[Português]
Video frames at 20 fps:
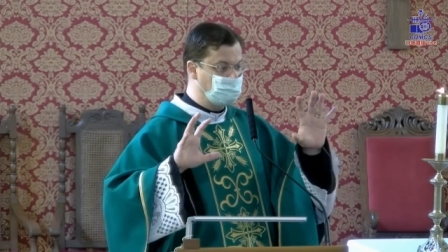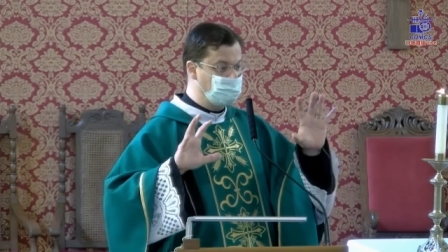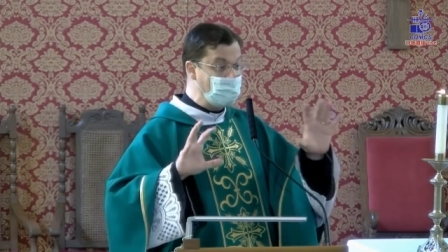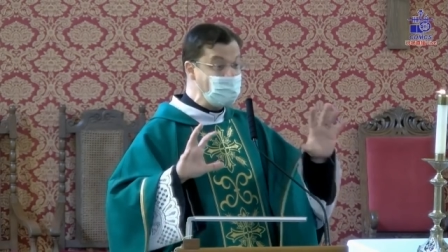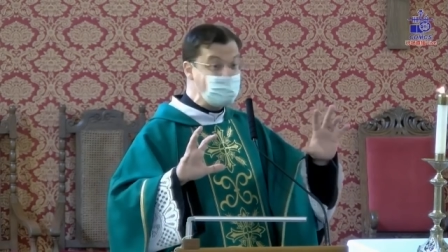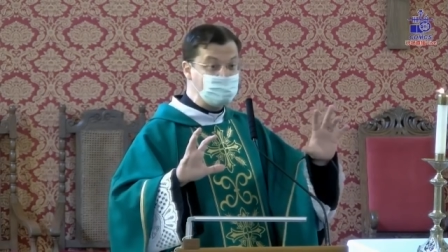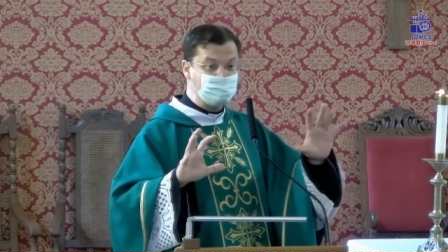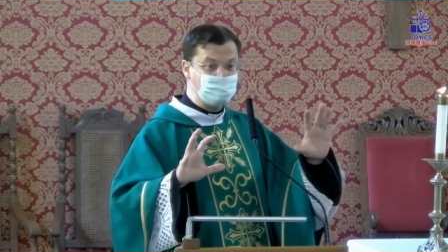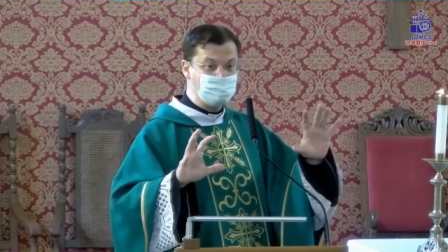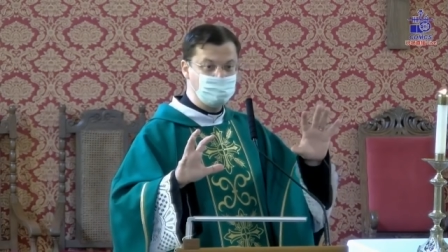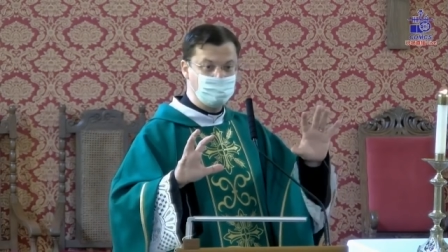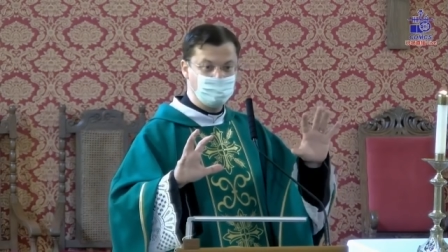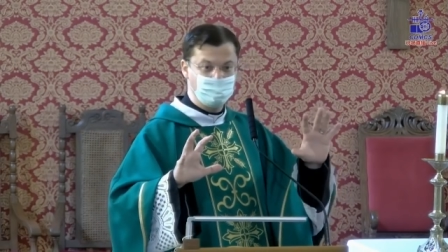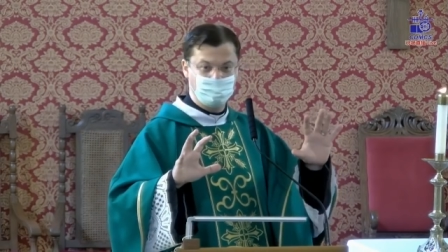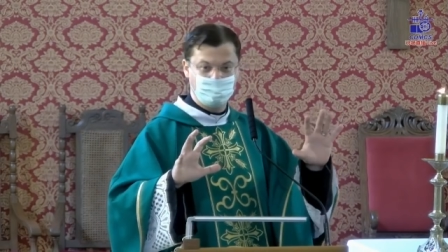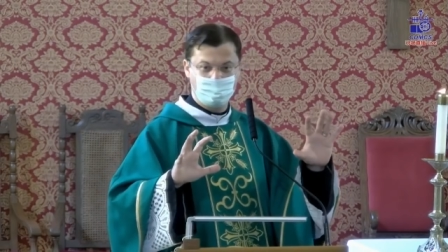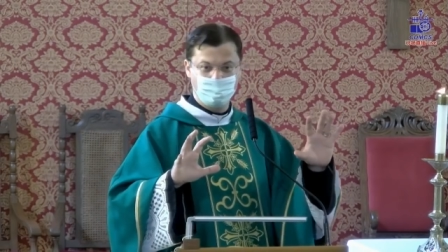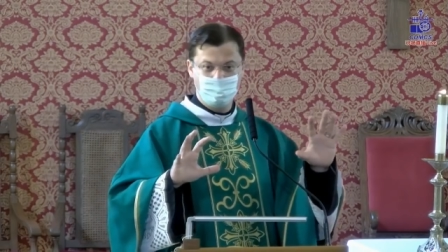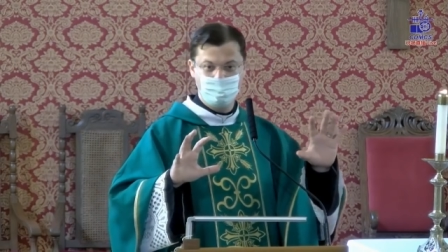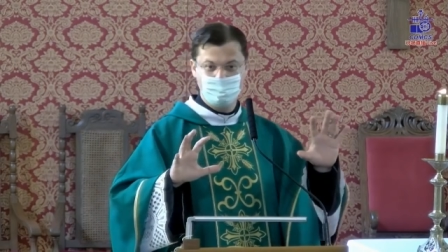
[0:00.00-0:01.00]
mais
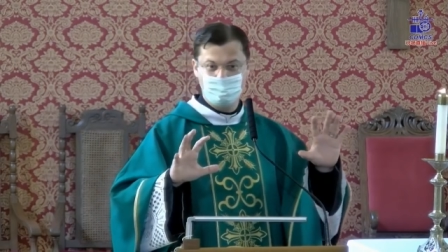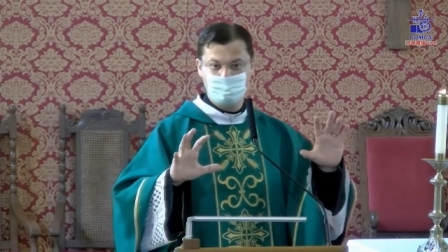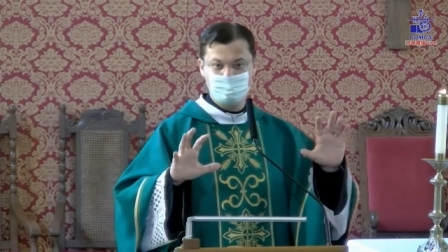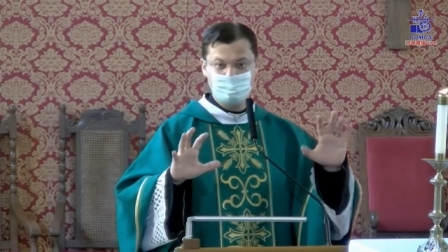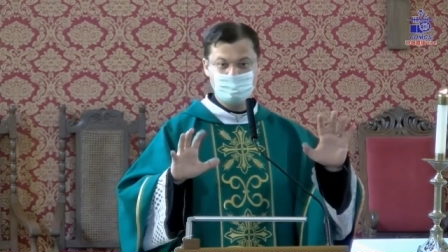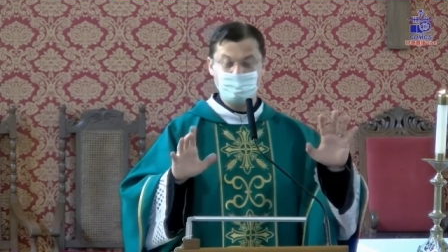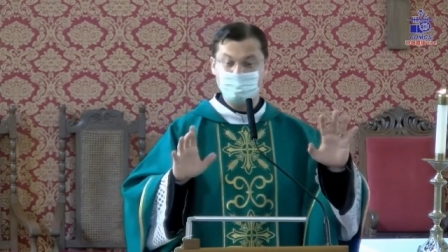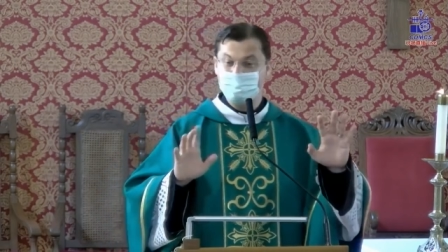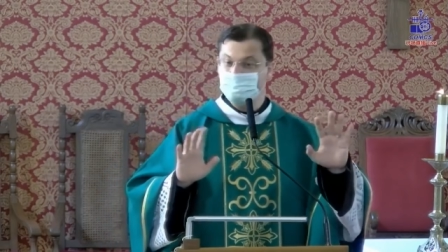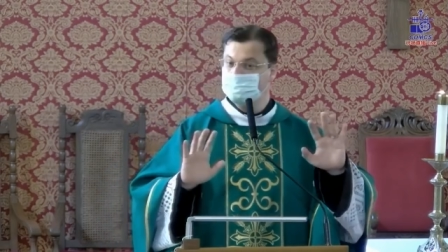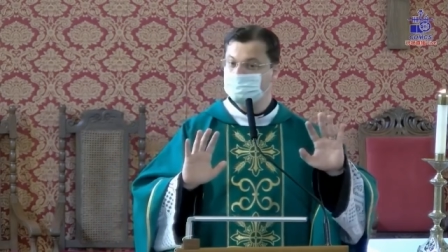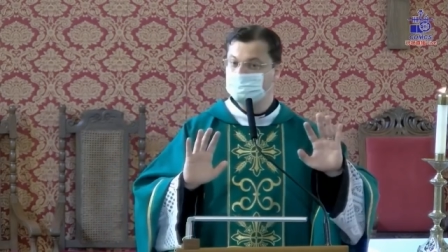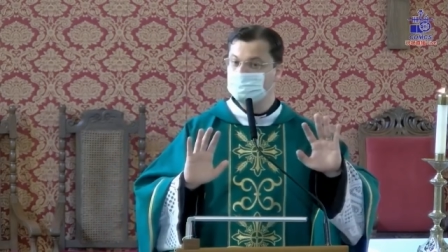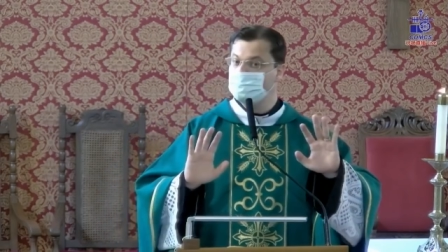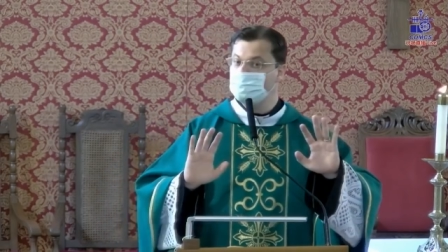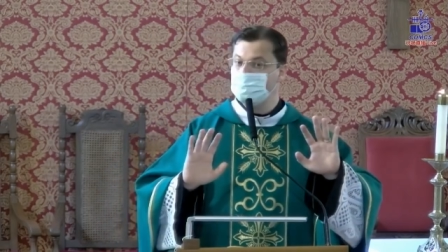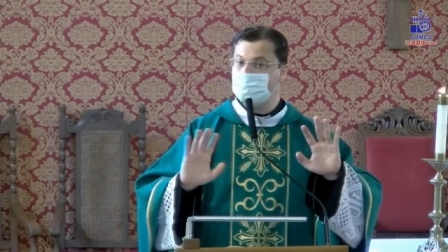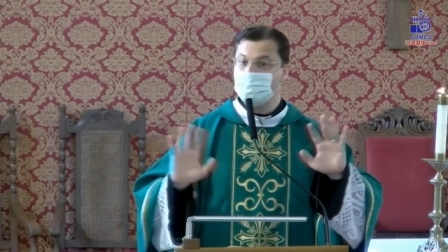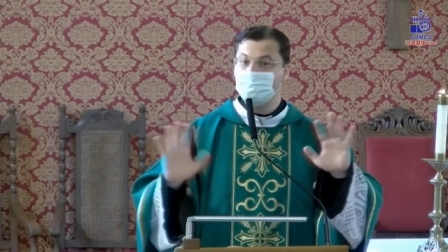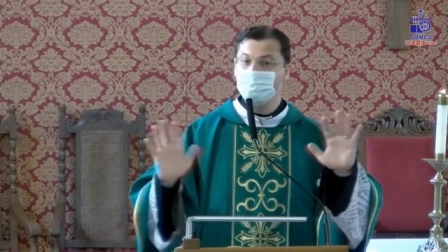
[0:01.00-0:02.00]
importantes, eles
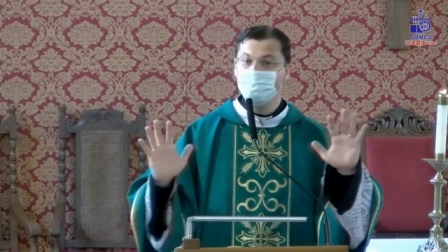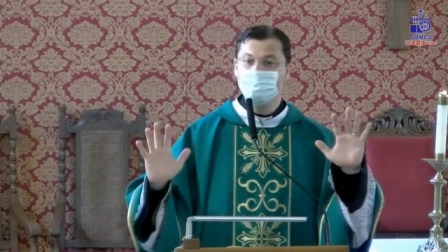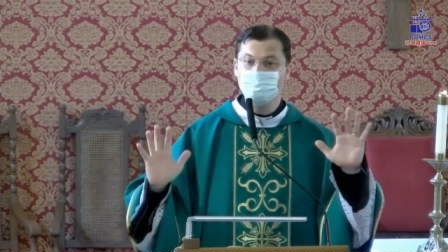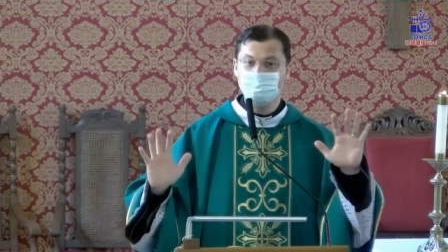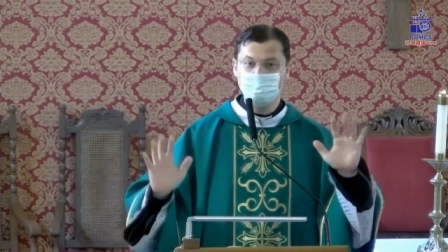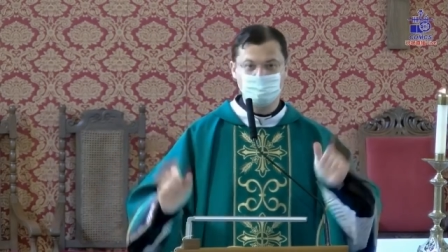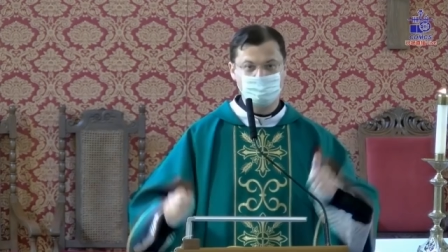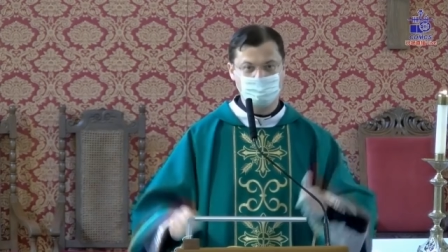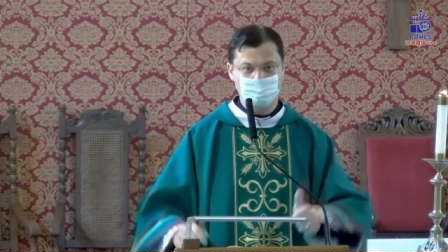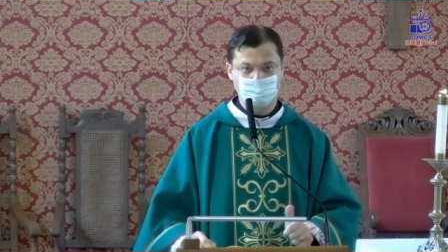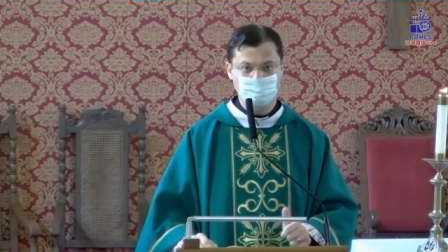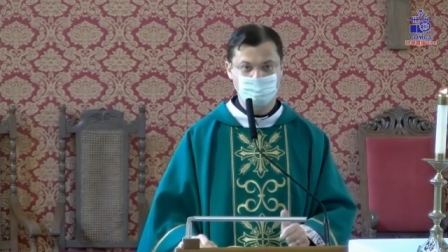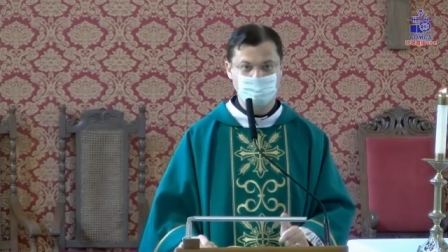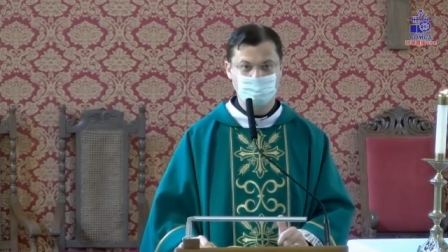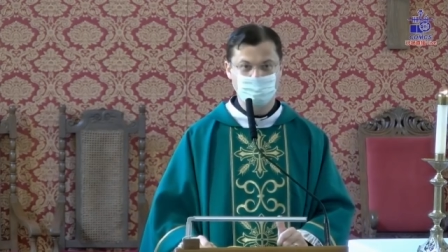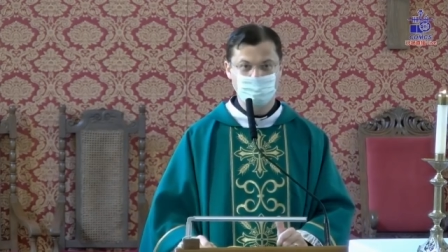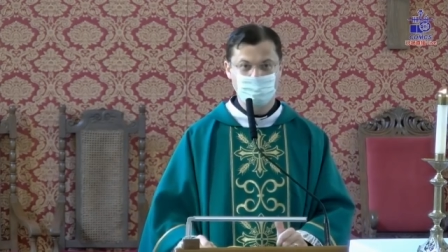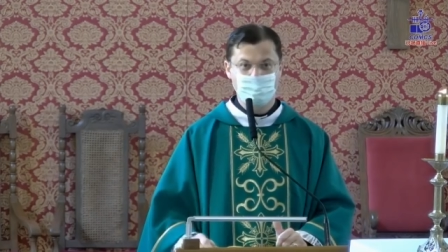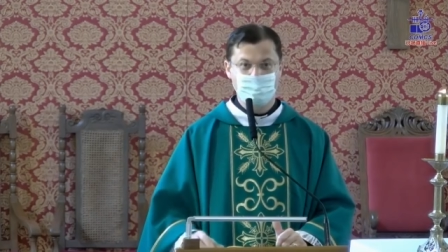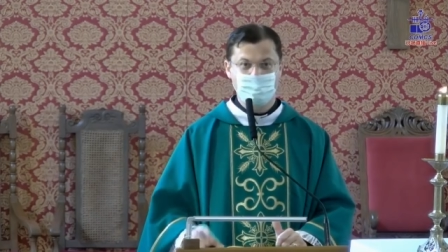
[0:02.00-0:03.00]
são
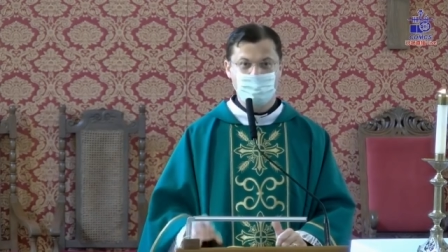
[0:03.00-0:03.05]
anúncios.